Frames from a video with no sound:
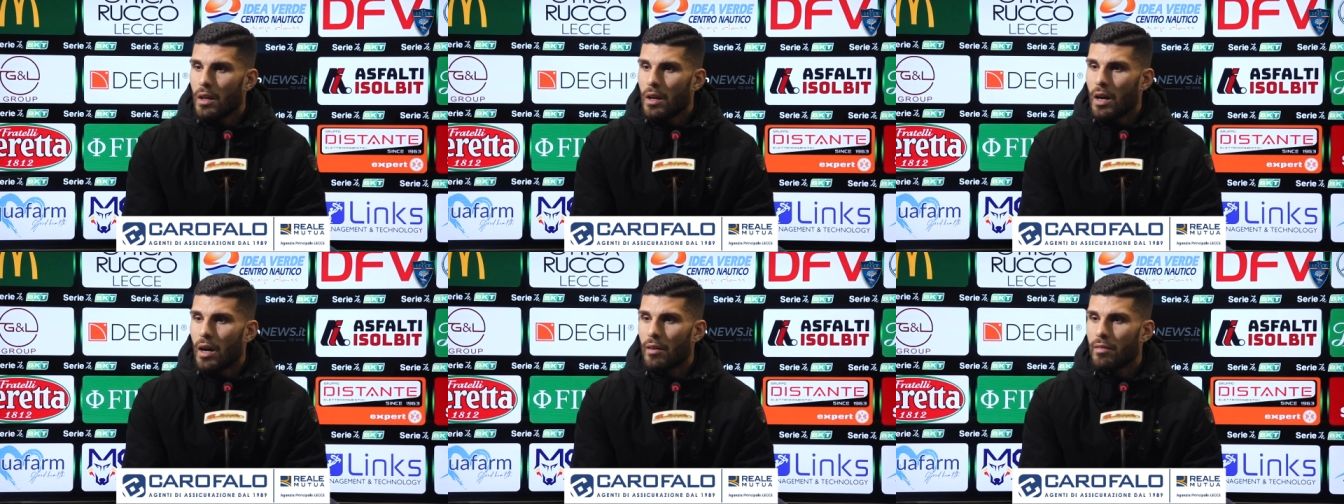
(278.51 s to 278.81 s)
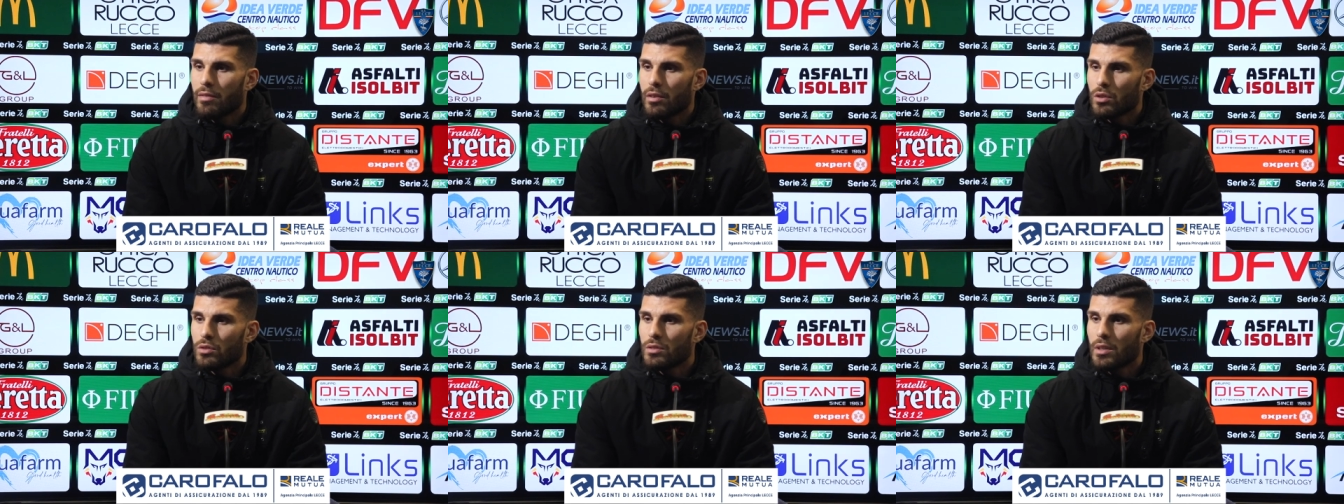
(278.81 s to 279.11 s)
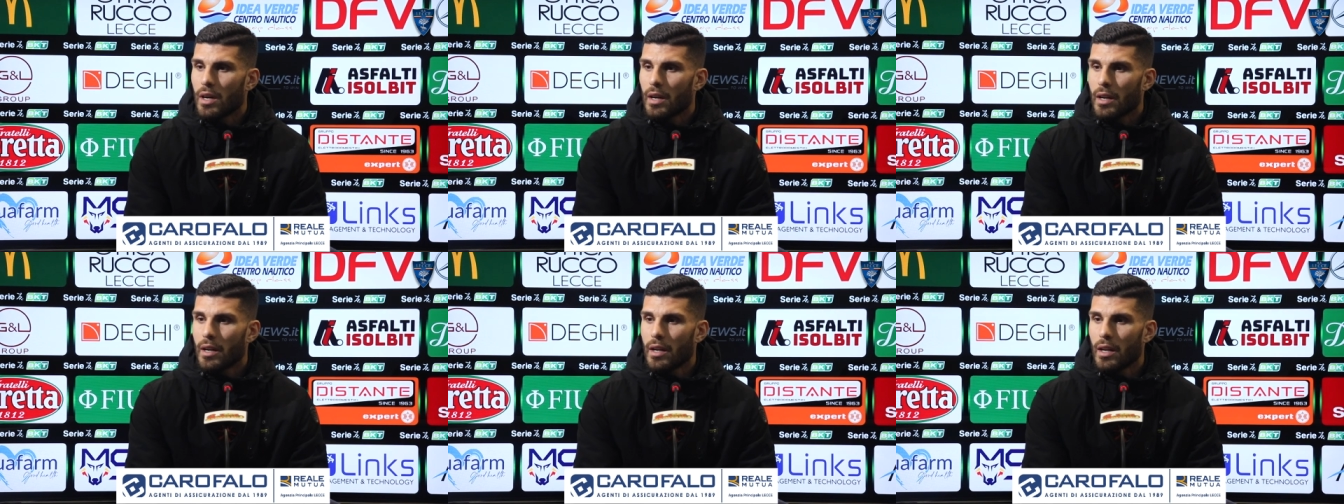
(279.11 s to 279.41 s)

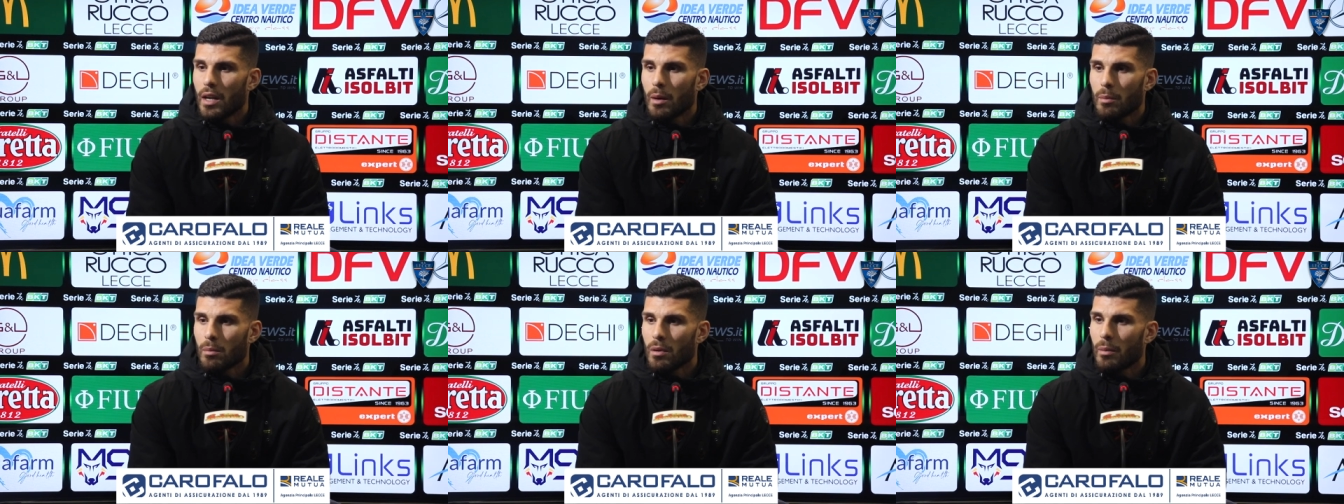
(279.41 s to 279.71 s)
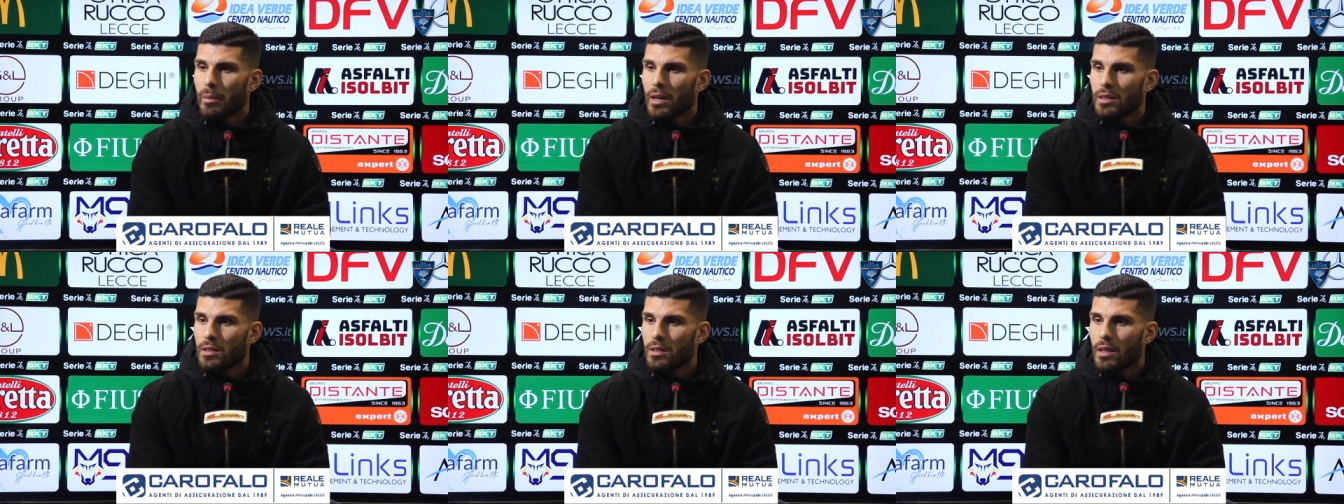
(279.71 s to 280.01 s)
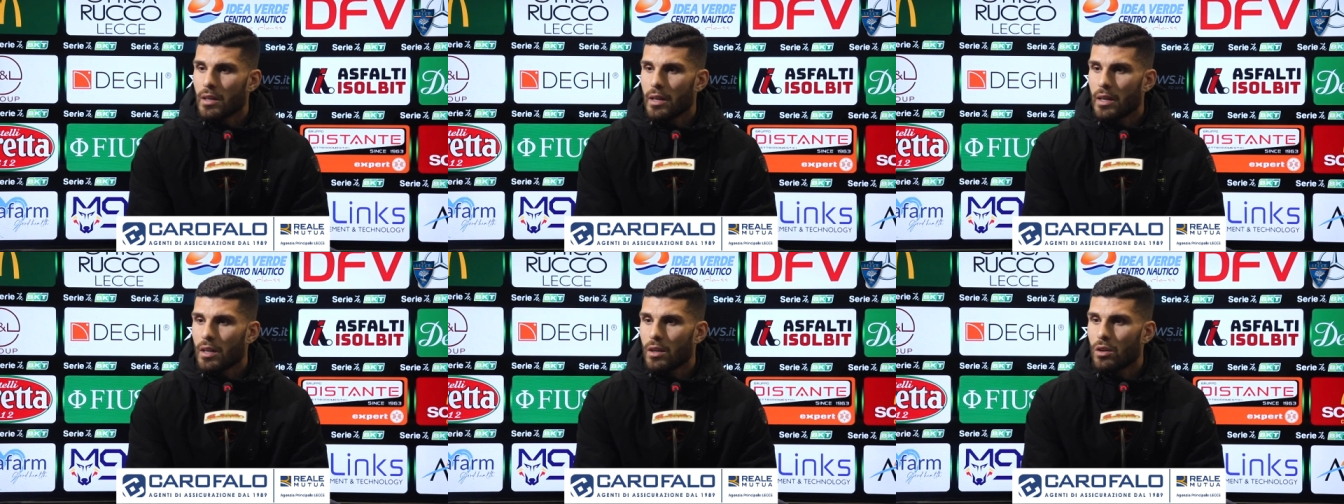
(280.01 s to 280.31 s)
affrontare la prima
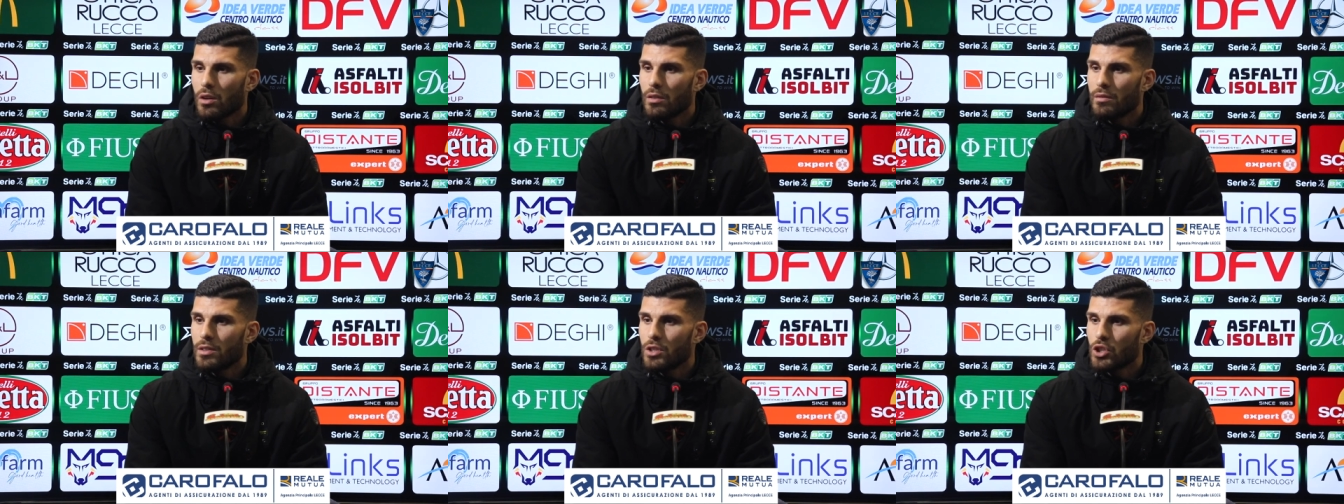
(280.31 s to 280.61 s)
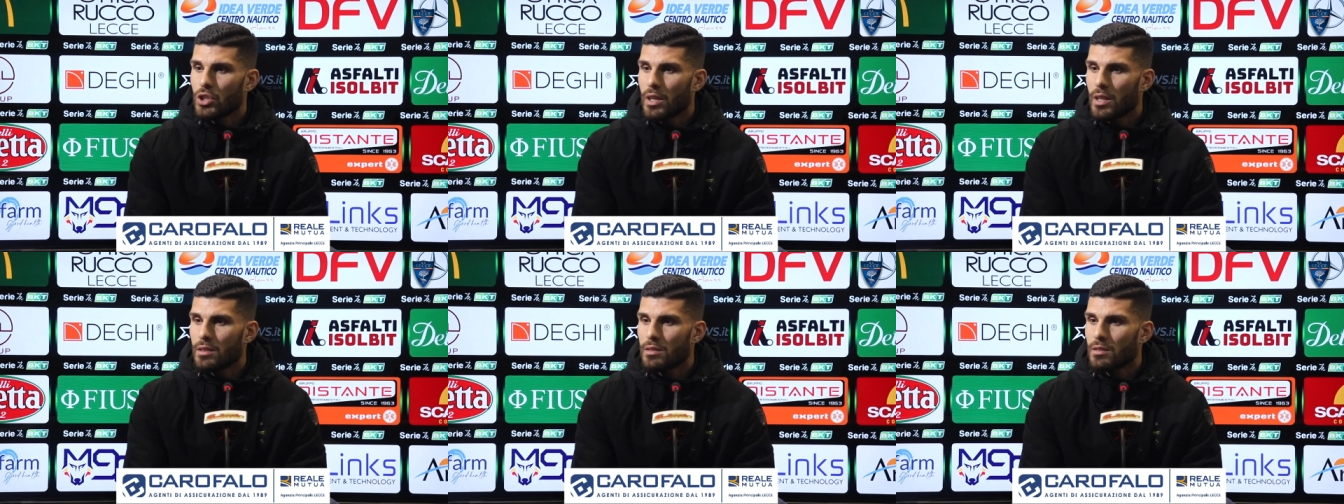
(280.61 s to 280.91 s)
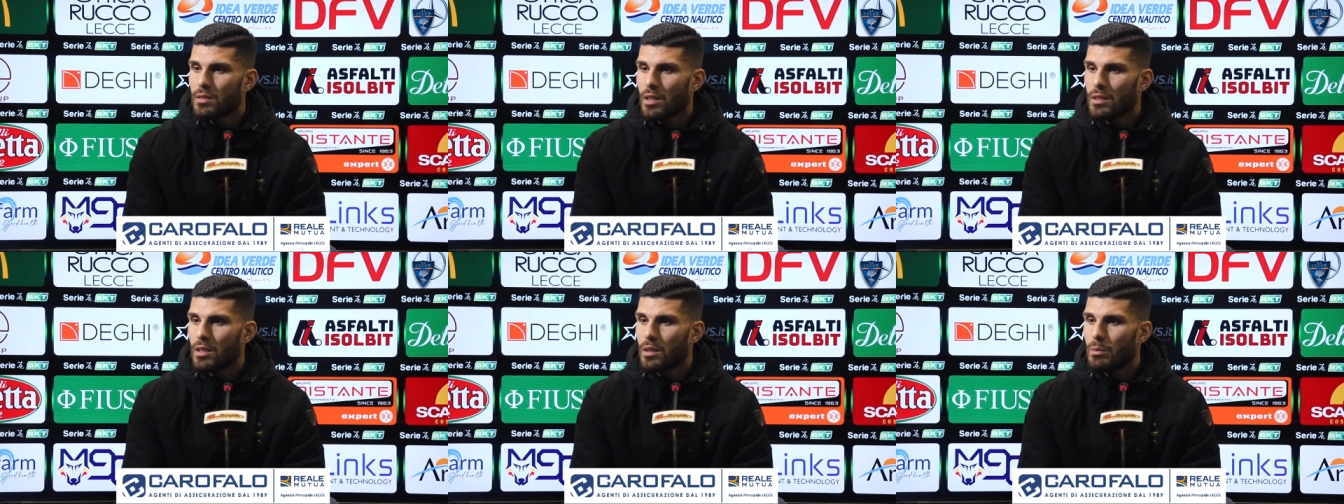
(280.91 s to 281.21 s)
partita che è col
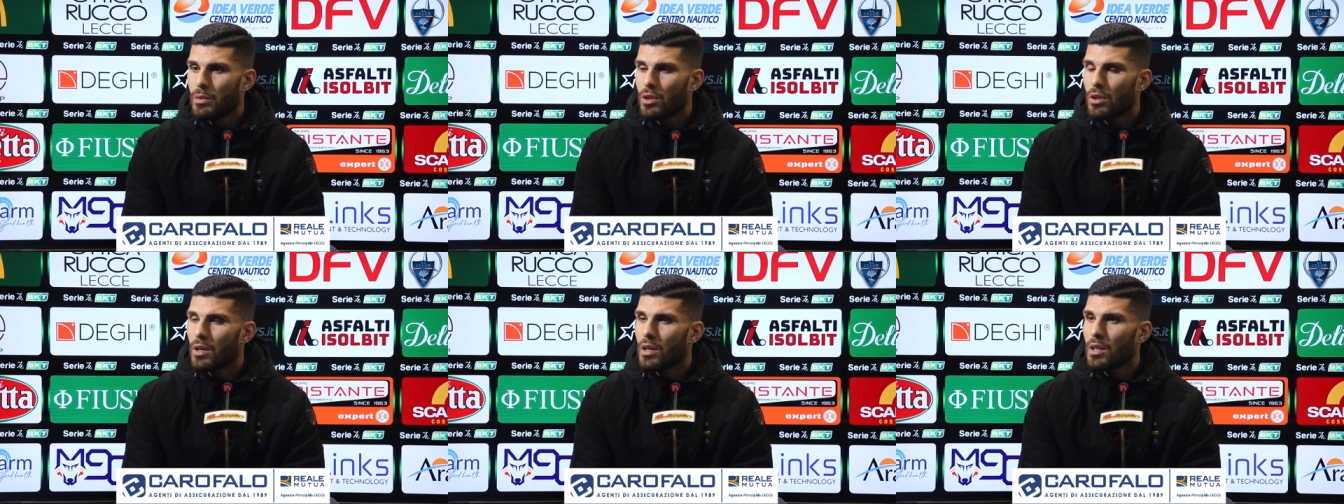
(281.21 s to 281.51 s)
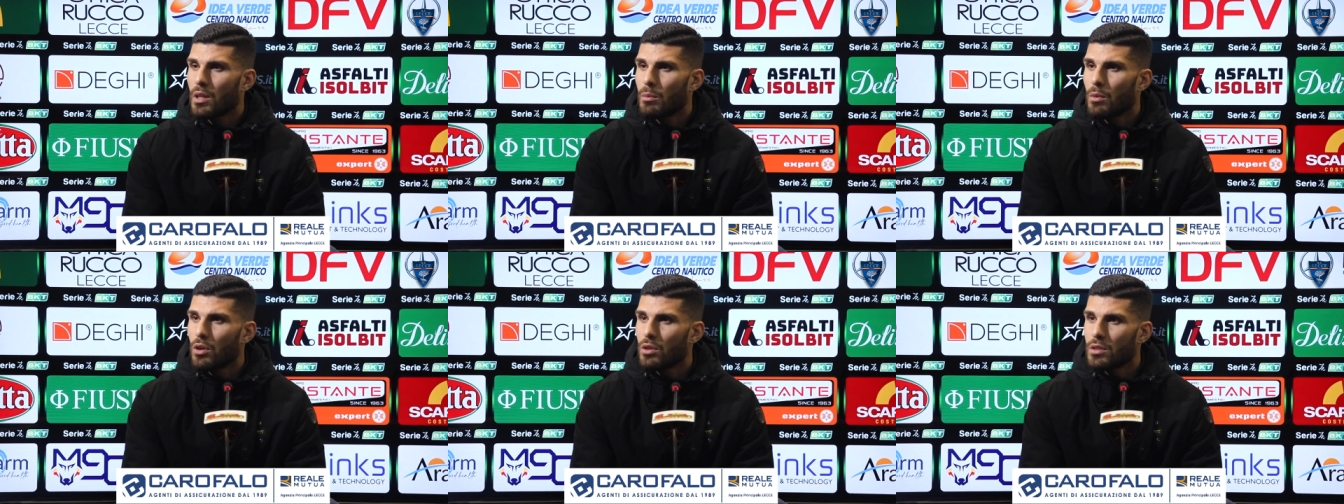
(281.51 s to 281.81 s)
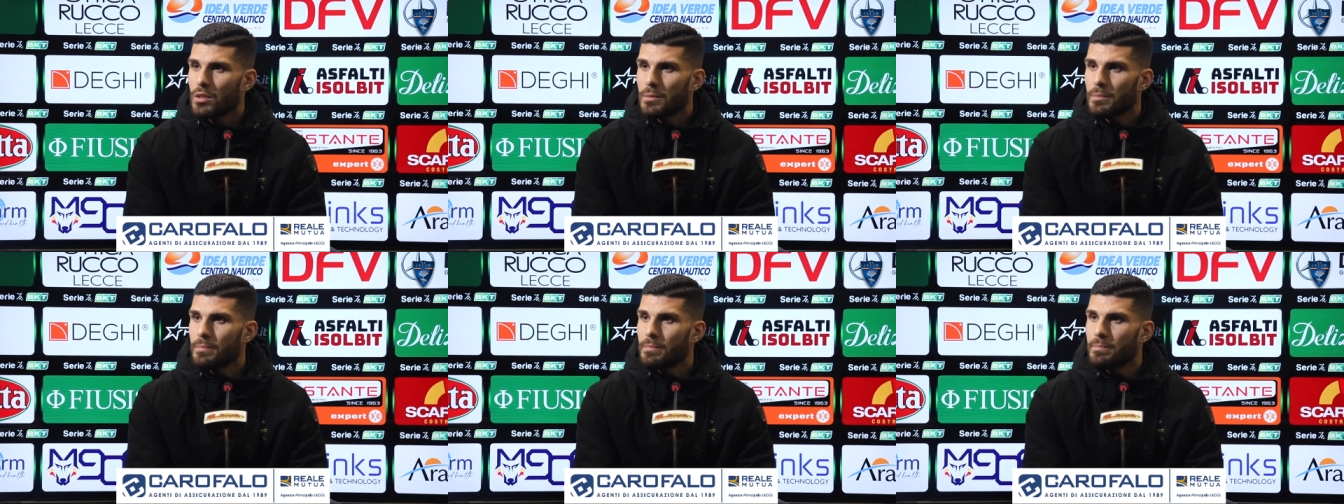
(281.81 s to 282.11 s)
Vicenza nel migliore dei modi.